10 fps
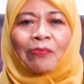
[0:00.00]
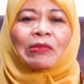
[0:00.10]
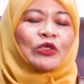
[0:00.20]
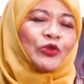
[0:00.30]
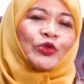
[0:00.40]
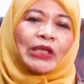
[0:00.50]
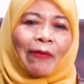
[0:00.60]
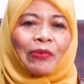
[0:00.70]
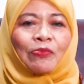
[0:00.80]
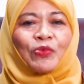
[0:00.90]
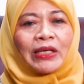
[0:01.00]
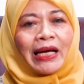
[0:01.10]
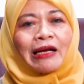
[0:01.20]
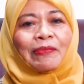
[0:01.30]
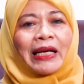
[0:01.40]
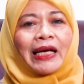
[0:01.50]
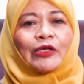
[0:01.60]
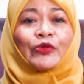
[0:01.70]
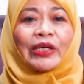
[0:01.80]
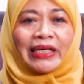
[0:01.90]
menyudutkan perempuan karena mereka
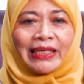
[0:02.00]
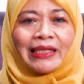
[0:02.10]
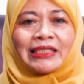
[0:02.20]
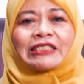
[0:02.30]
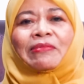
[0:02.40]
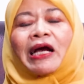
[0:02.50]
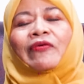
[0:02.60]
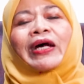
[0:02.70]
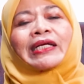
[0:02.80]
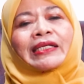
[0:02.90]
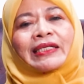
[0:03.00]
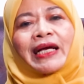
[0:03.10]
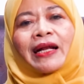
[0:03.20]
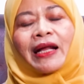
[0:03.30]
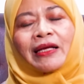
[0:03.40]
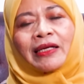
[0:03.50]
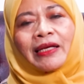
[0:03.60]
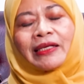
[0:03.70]
itu real sebagai warga negara hmm.